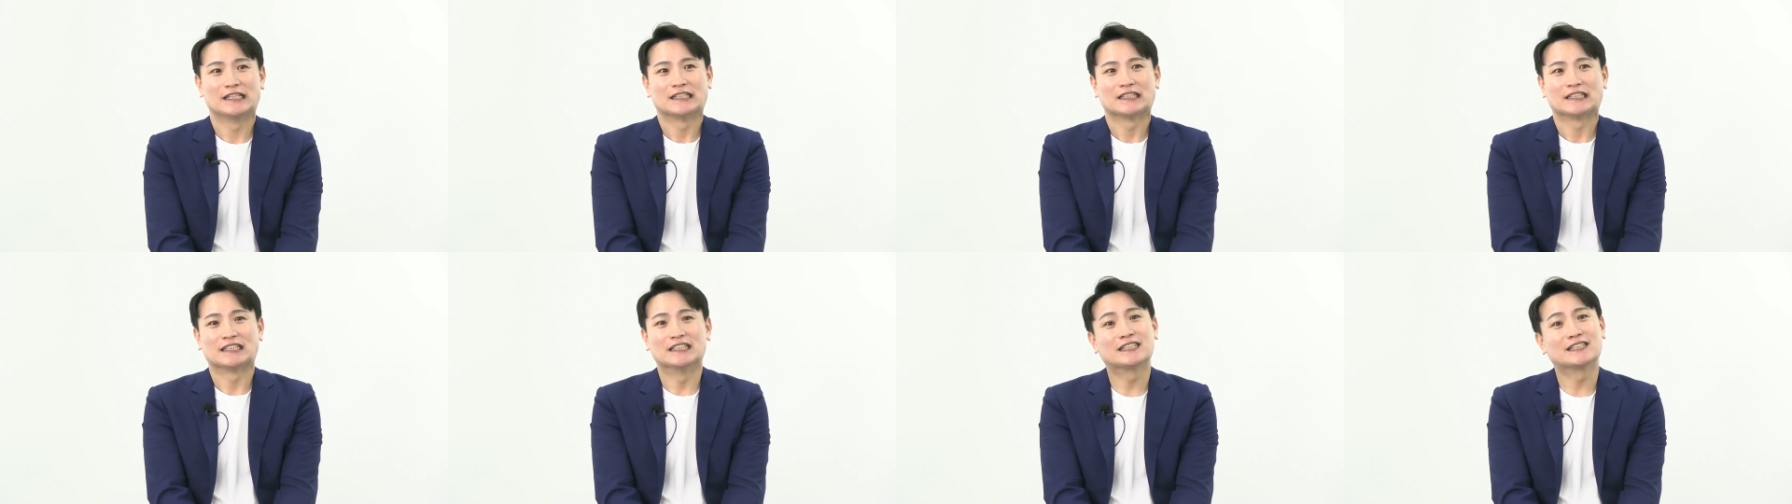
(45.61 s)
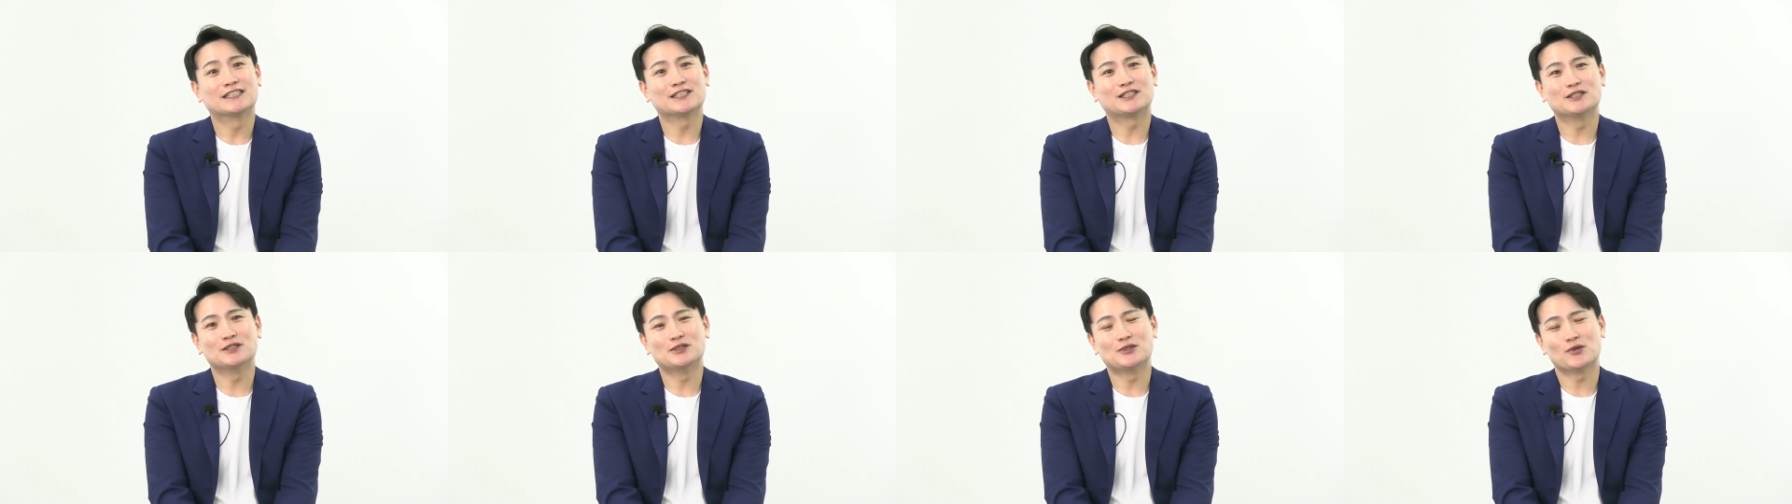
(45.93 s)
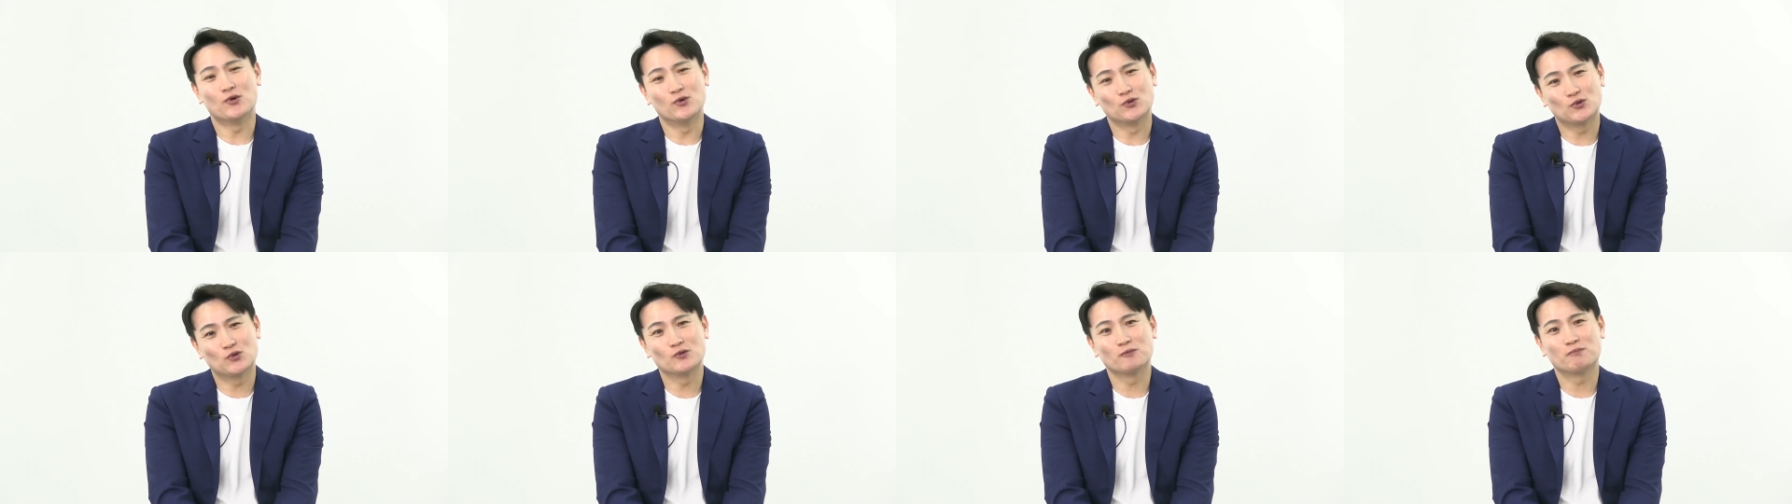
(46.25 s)
그 끝은 이제
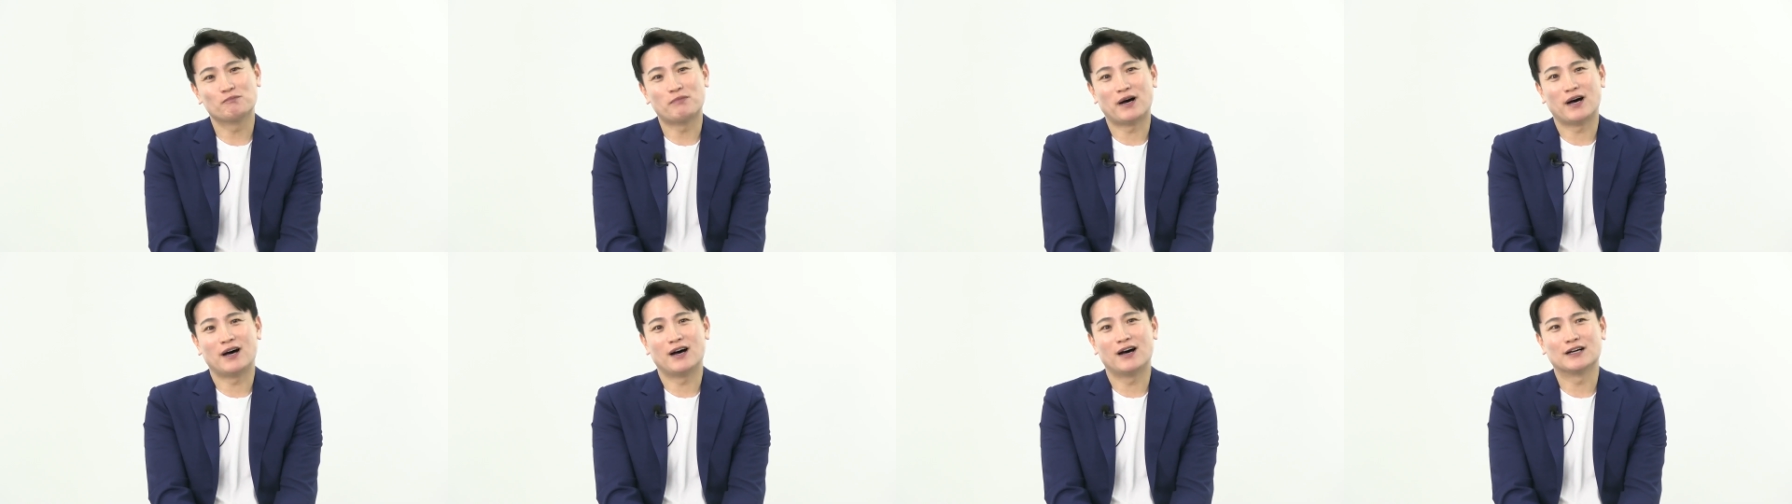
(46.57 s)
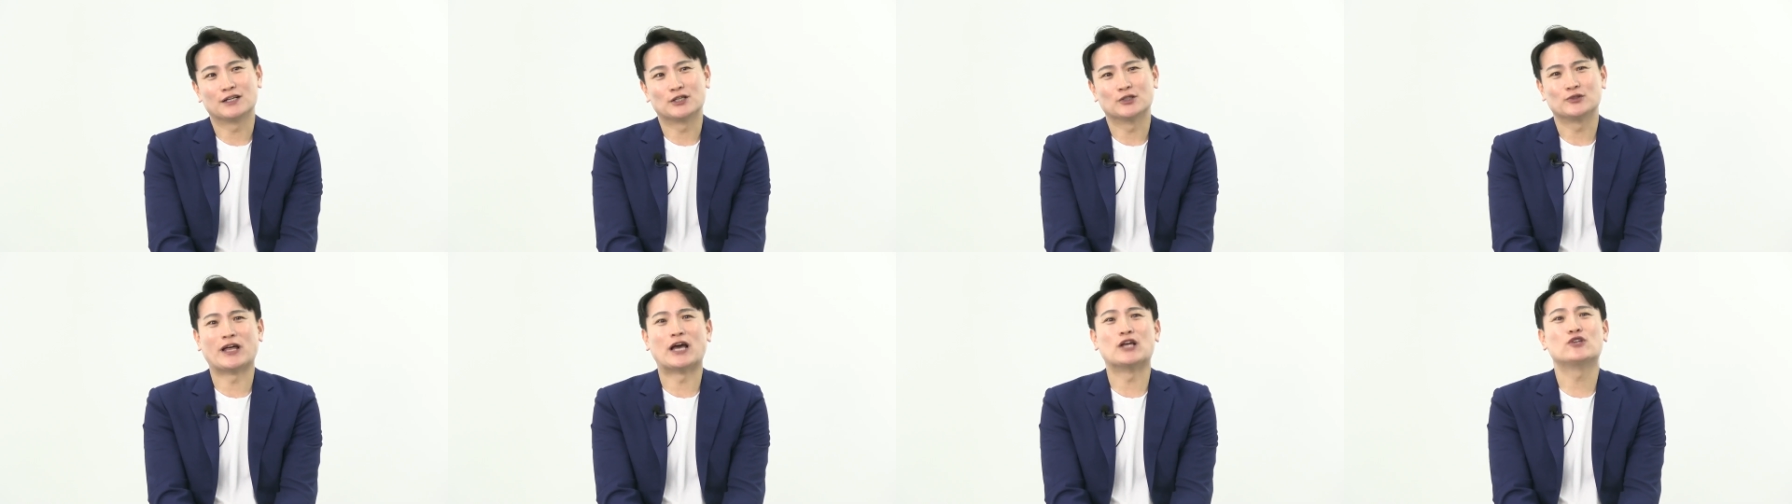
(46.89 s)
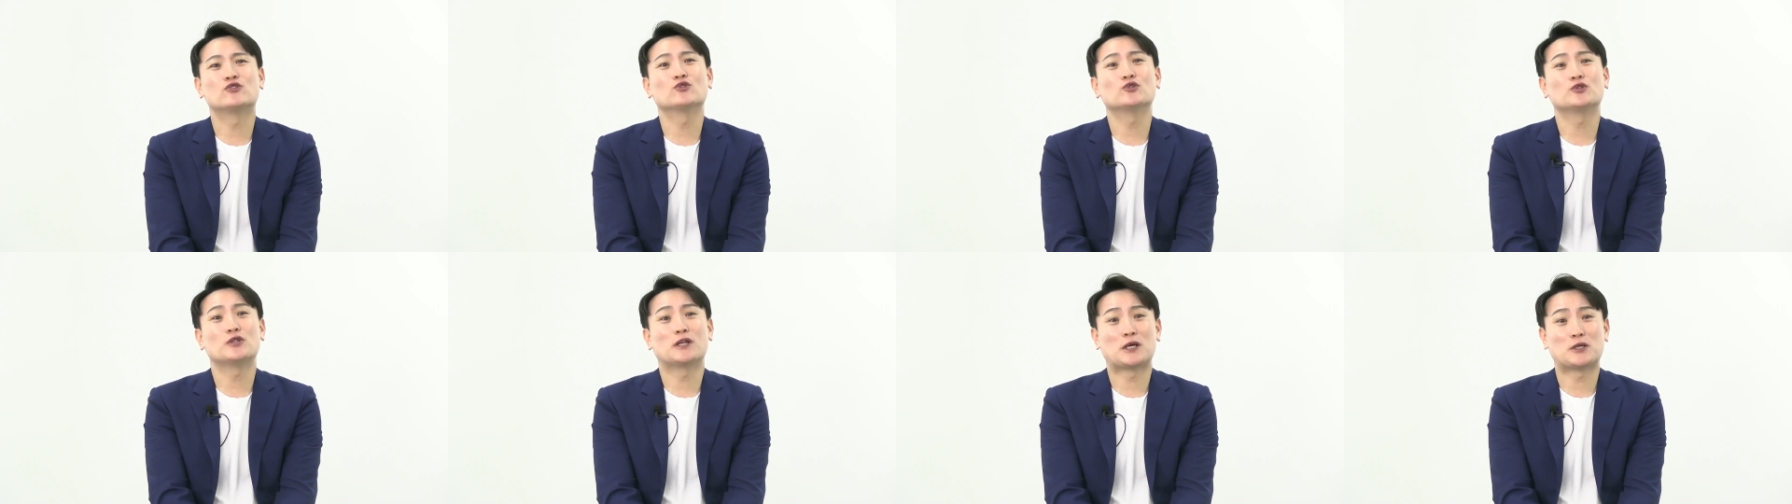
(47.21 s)
공중파 그리고
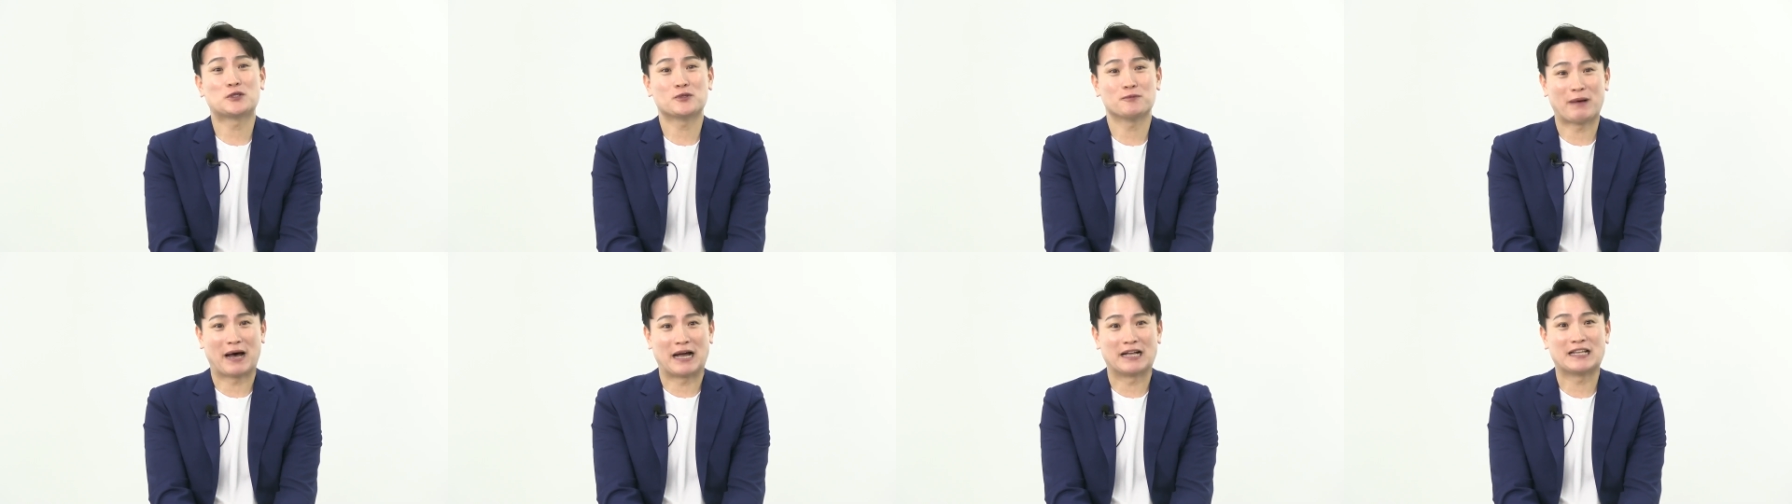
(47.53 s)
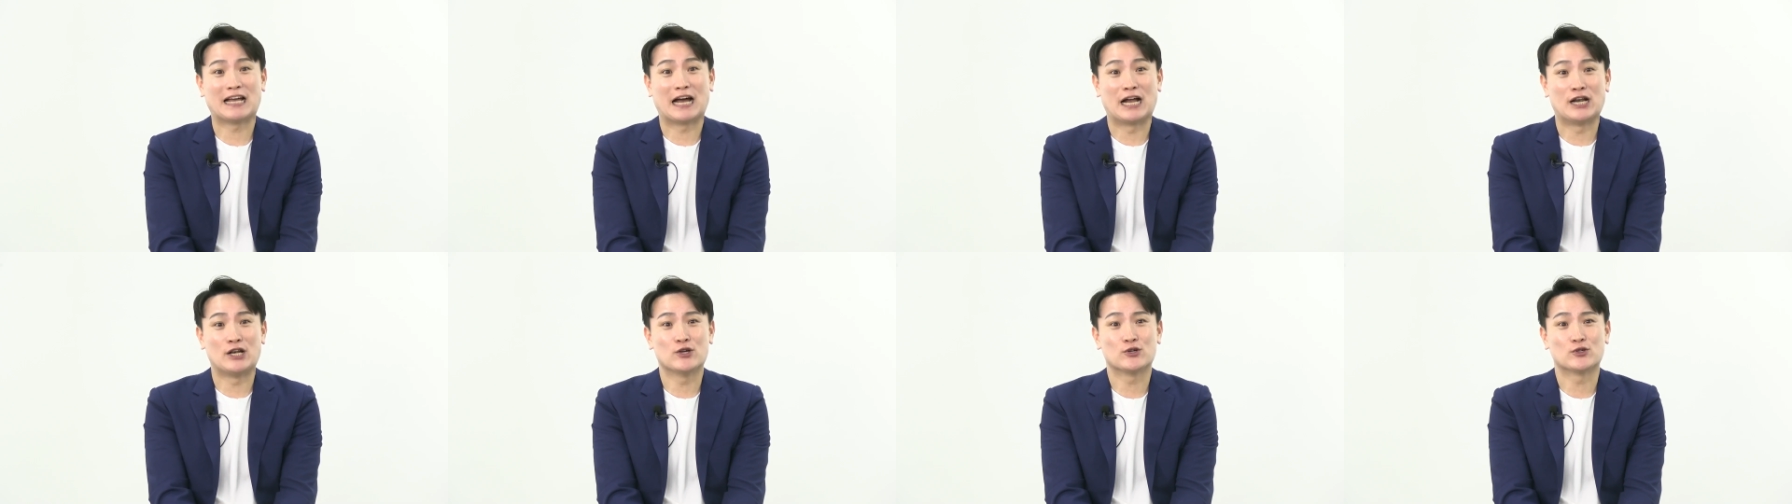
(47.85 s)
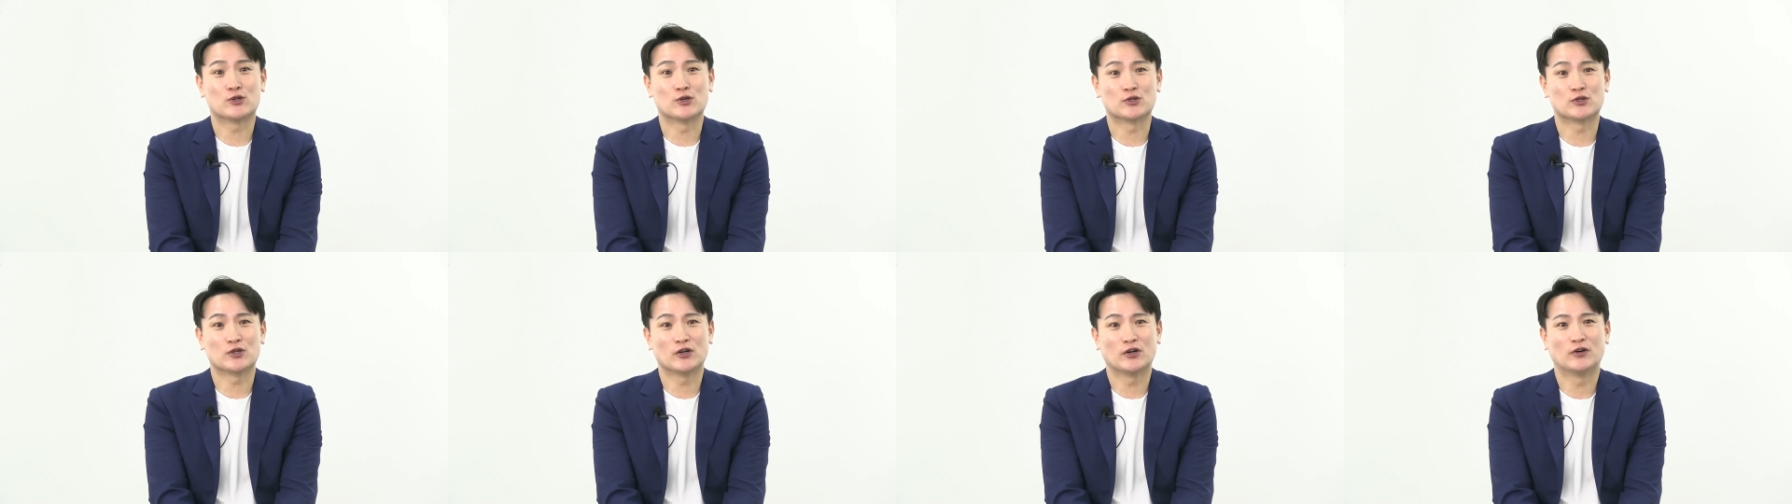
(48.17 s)
대중들에게 좀 많이
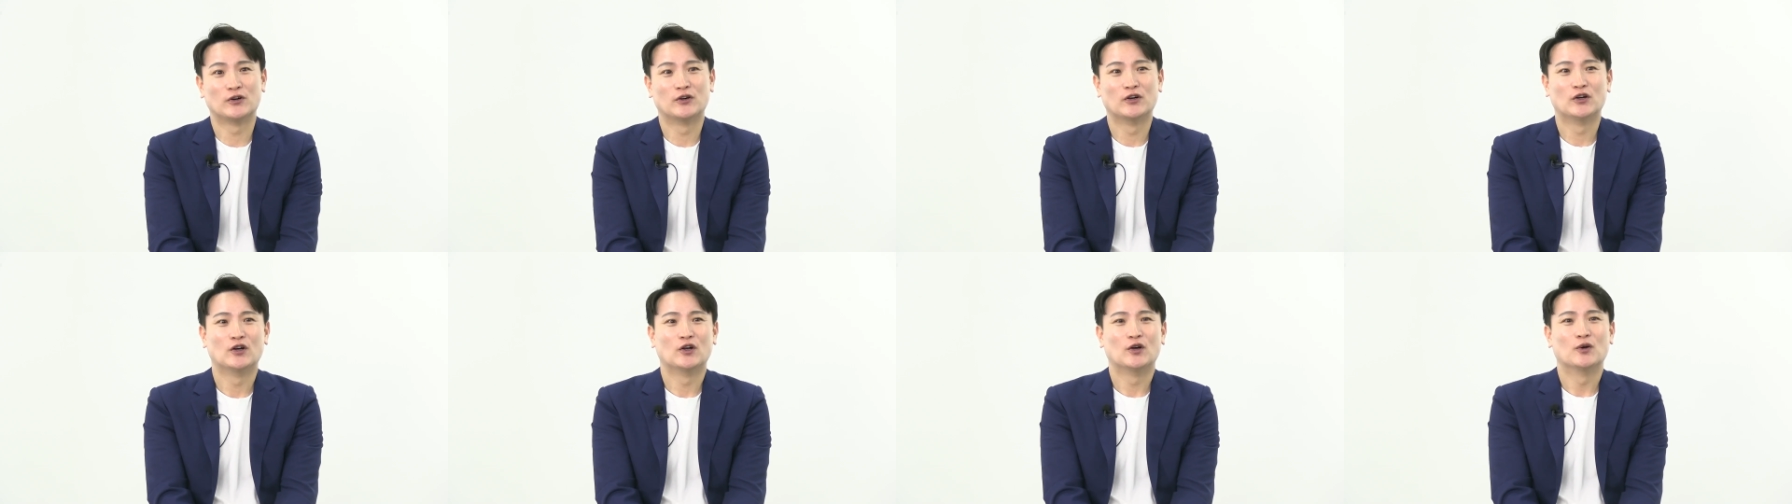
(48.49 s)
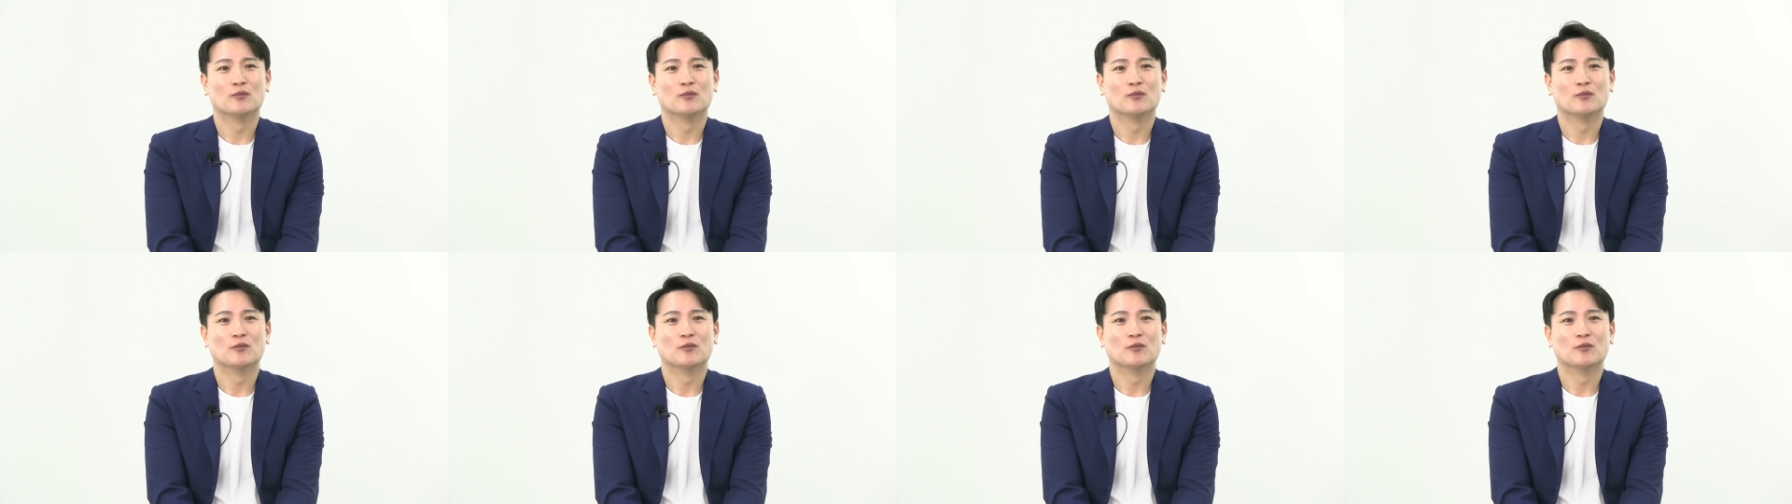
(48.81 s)
알려져서